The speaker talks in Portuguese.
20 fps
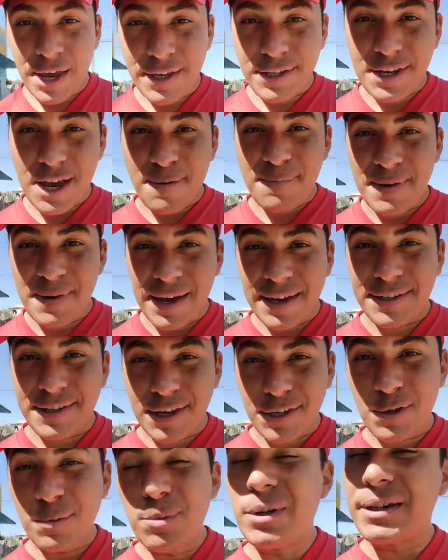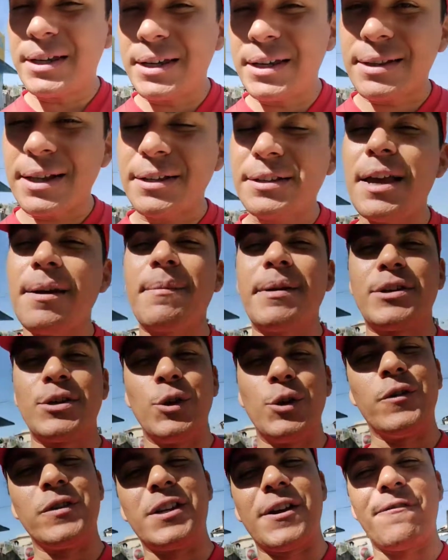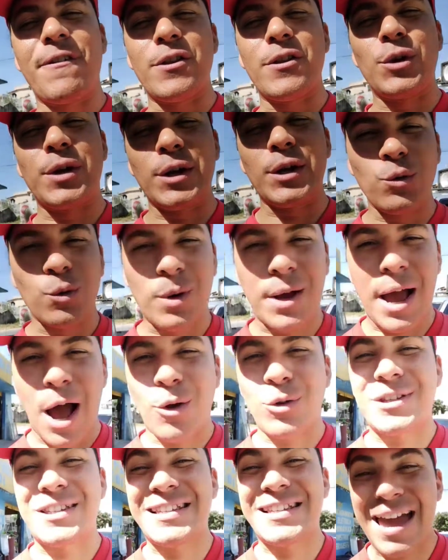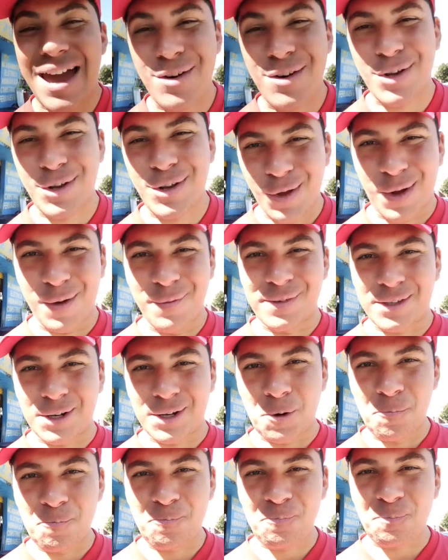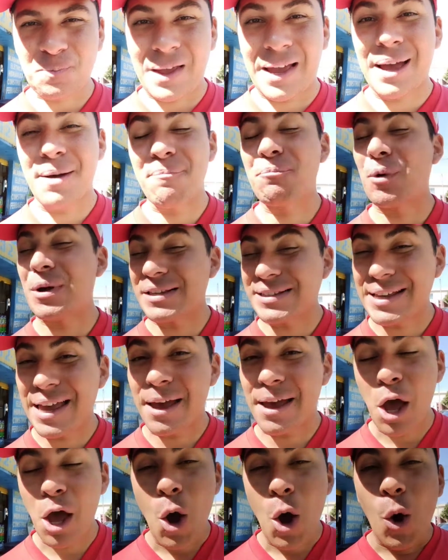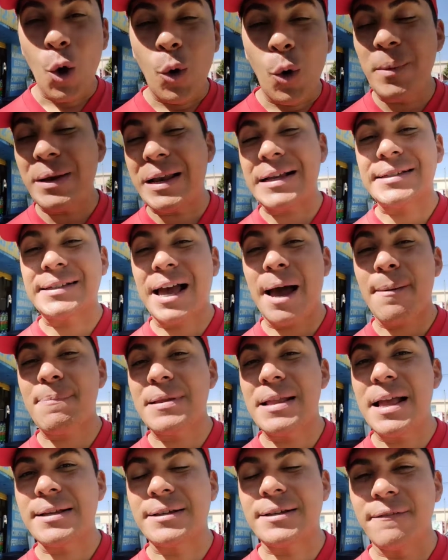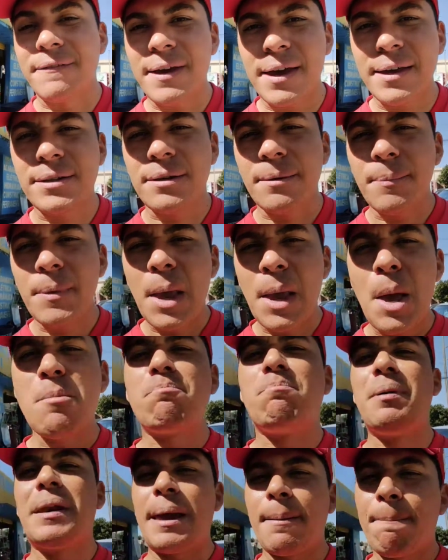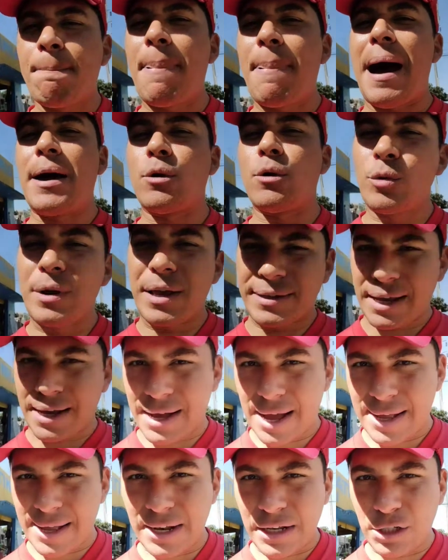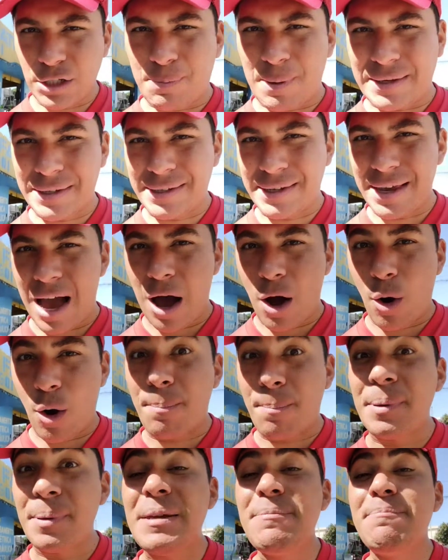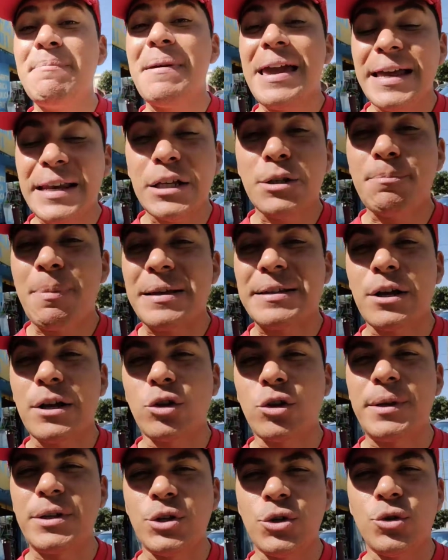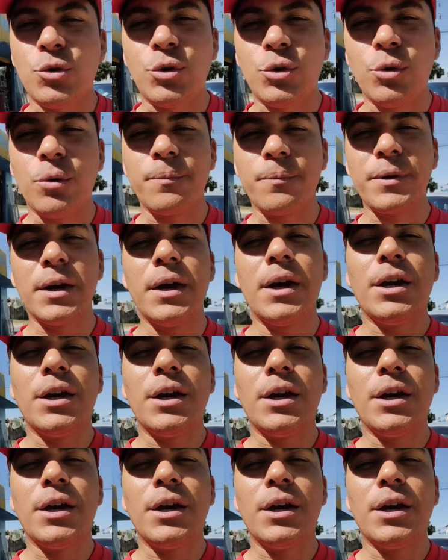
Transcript: Gente amiga, gente bonita, já imaginou você faturando um carro zero quilômetro? É, pois é. O Minascap dessa vez preparou nessa cartela especial, a primeira especial do mês de junho.